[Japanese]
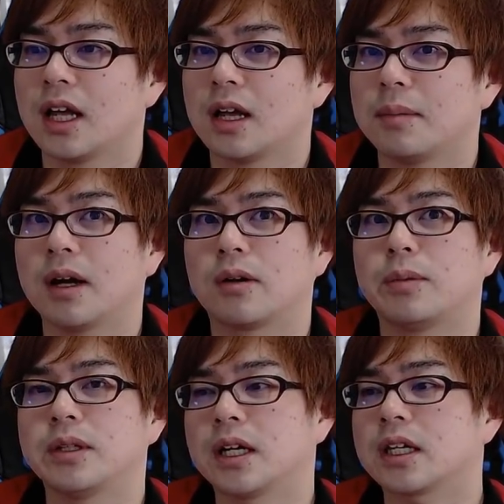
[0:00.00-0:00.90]
まあ、
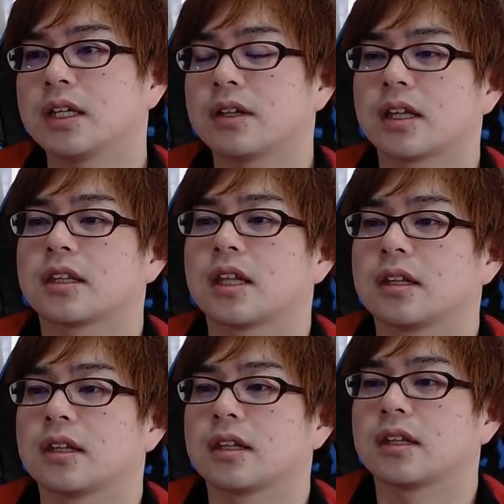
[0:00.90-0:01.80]
ゴブリンラッキーぐらいになったん
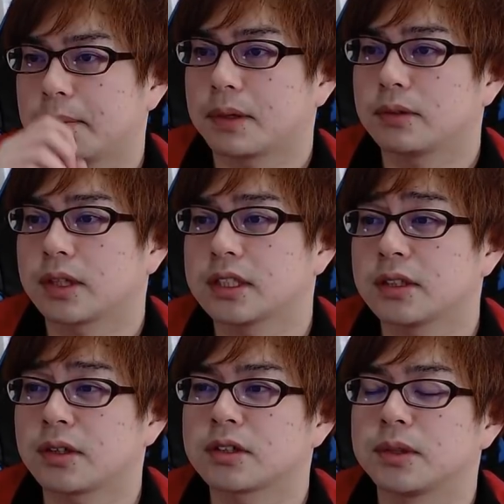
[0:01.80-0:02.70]
で、まあ、この下世
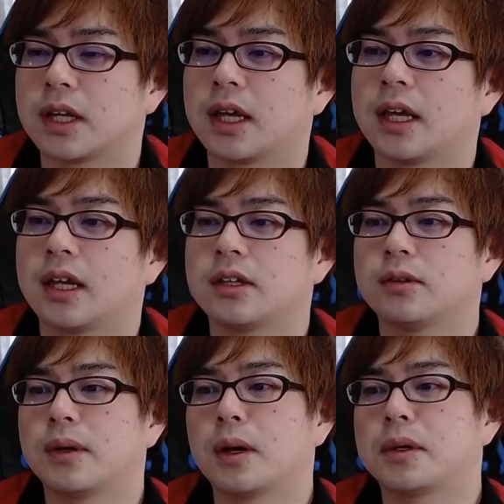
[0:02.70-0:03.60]
の教師もね、えー、日の
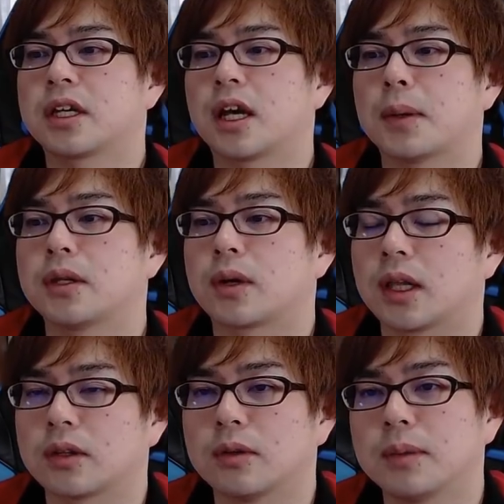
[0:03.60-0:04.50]
目を浴びる機会もあるのか
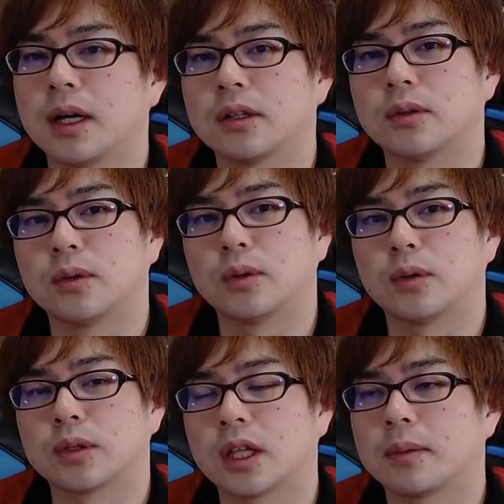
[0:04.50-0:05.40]
なと。まあ、あ
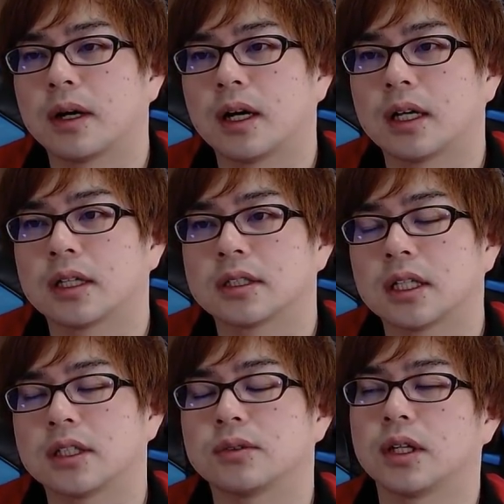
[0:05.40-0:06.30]
のー、例えば、な
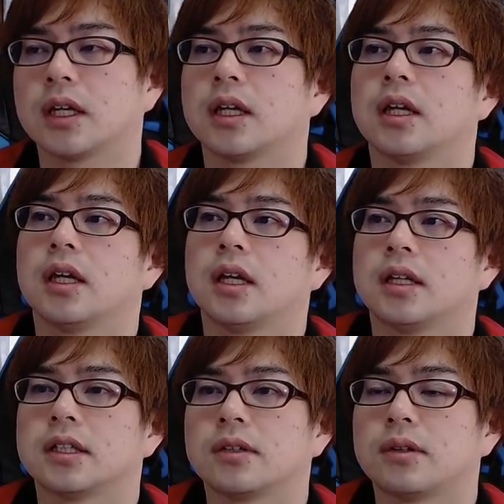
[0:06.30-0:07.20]
んでしょうね。
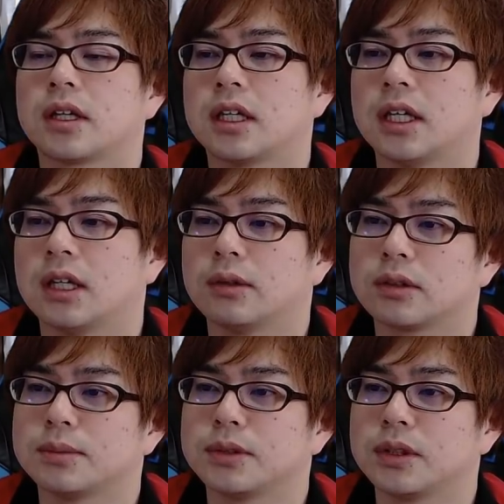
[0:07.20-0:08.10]
ジャンルデッキを
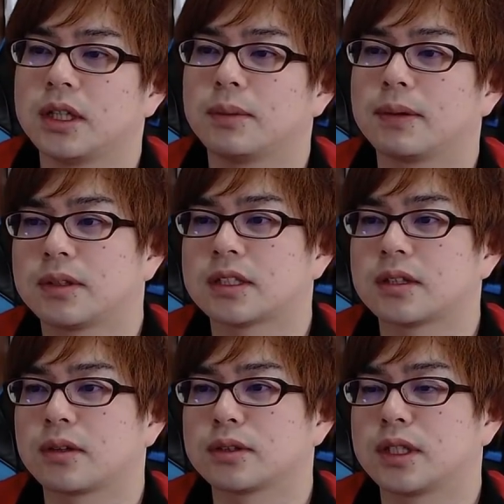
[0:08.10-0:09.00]
組むのにこの「消し
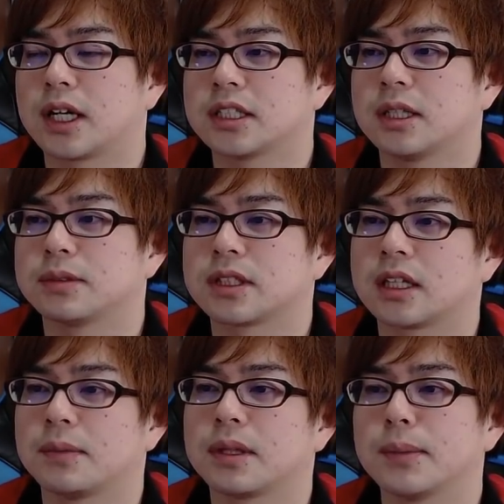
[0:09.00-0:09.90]
の教師レガシー」でも使っ
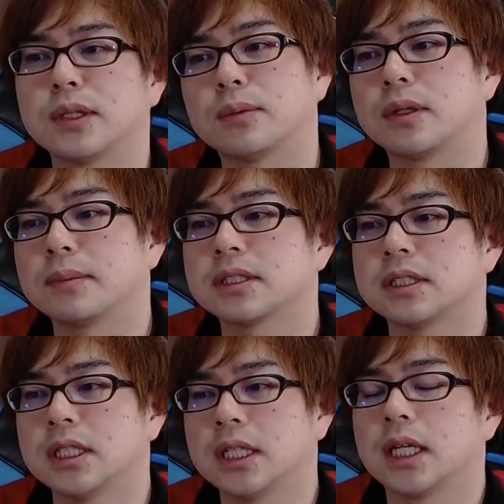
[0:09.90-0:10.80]
てみてもいいと思います
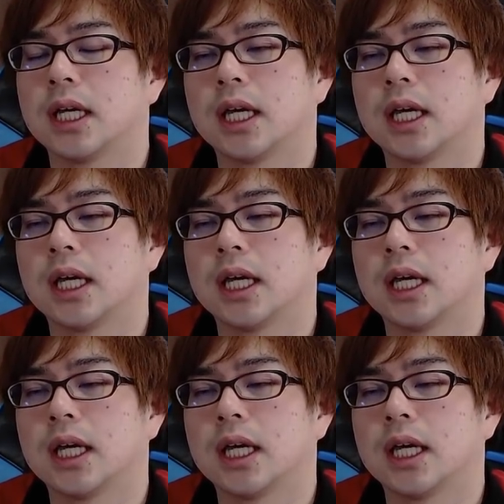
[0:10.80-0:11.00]
し